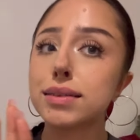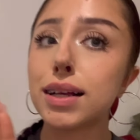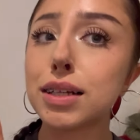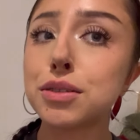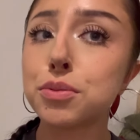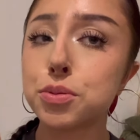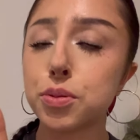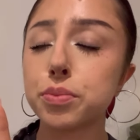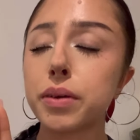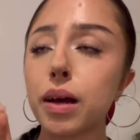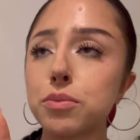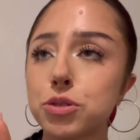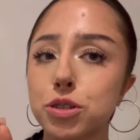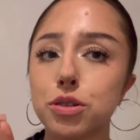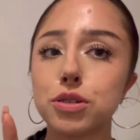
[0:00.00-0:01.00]
Teraz już
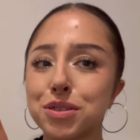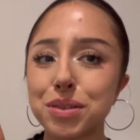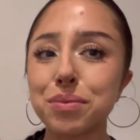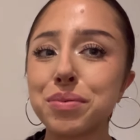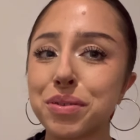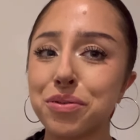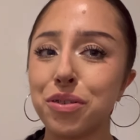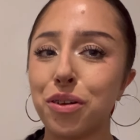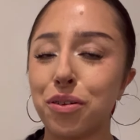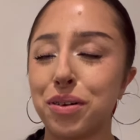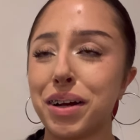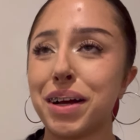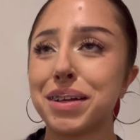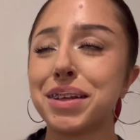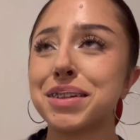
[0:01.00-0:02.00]
przypomniałam, że to jest następny
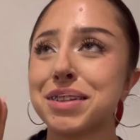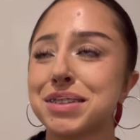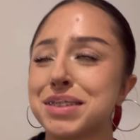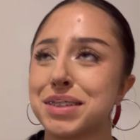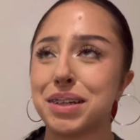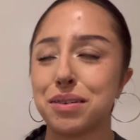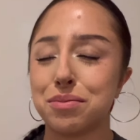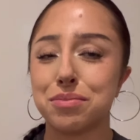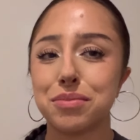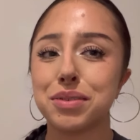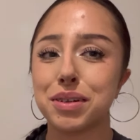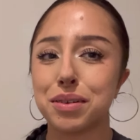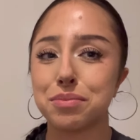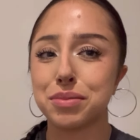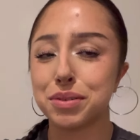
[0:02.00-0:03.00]
vlog, a nie ten sam.
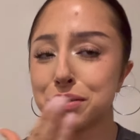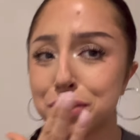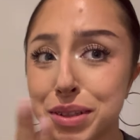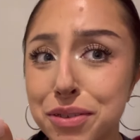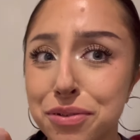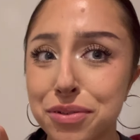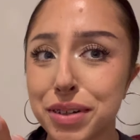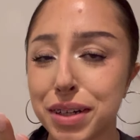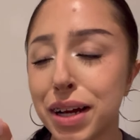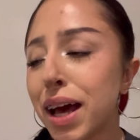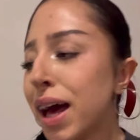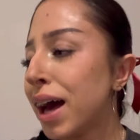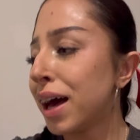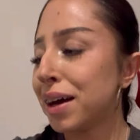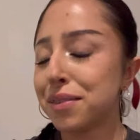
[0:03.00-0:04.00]
Jakby what the fuck.
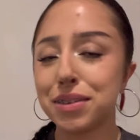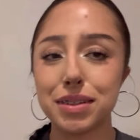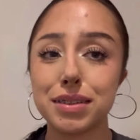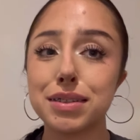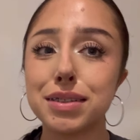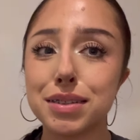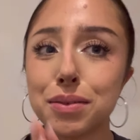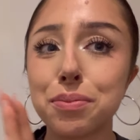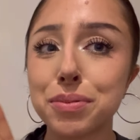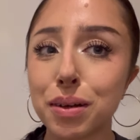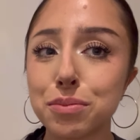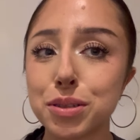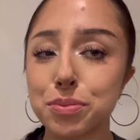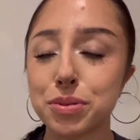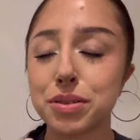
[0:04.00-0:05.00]
Więc
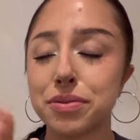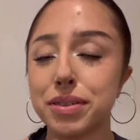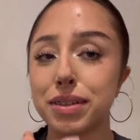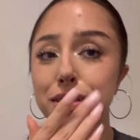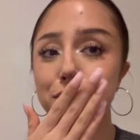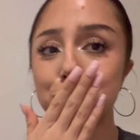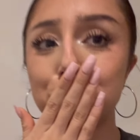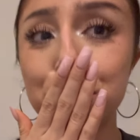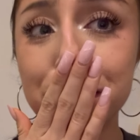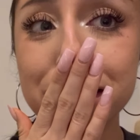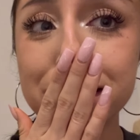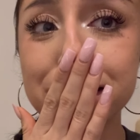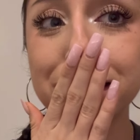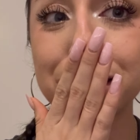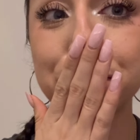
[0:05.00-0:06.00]
zapomniałam się przywitać.
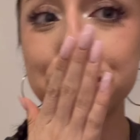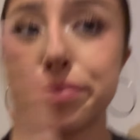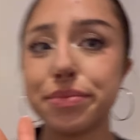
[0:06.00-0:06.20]
Sorrentia.